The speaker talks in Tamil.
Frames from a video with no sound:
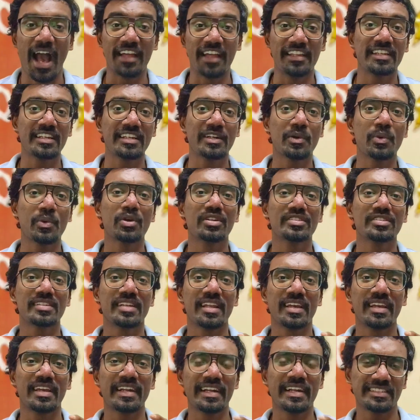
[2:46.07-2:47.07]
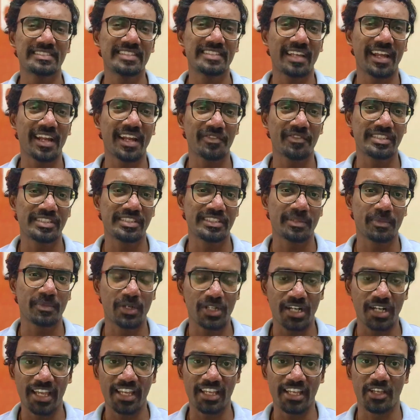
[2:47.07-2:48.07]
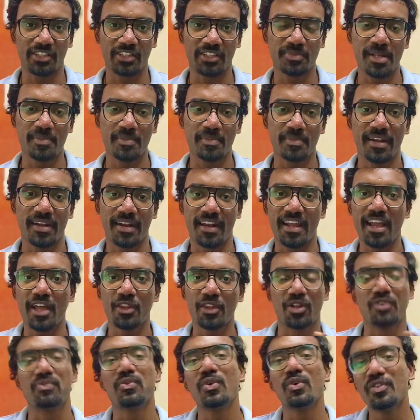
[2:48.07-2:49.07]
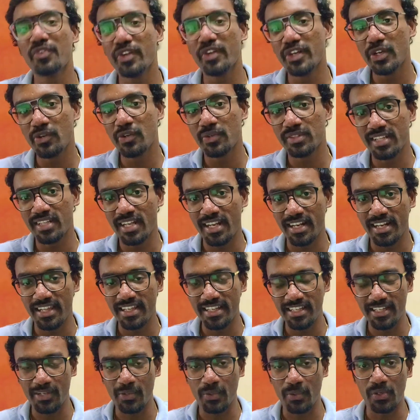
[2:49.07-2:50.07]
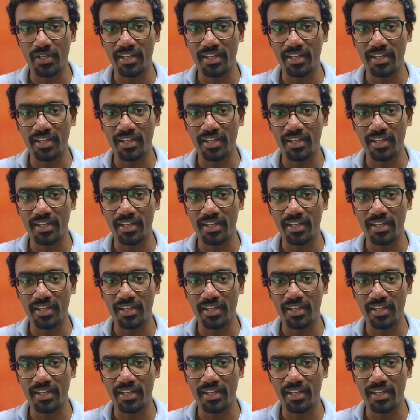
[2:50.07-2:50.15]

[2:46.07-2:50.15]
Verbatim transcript: அதில் இருக்க ஒரு சில இன்ட்ரெஸ்டிங்கான விஷயத்தை மட்டும் நான் இங்கே எக்ஸ்பிளைன் பண்ணுறேன் அதோட ஃபுல் வீடியோ வந்து நான் லிங்க்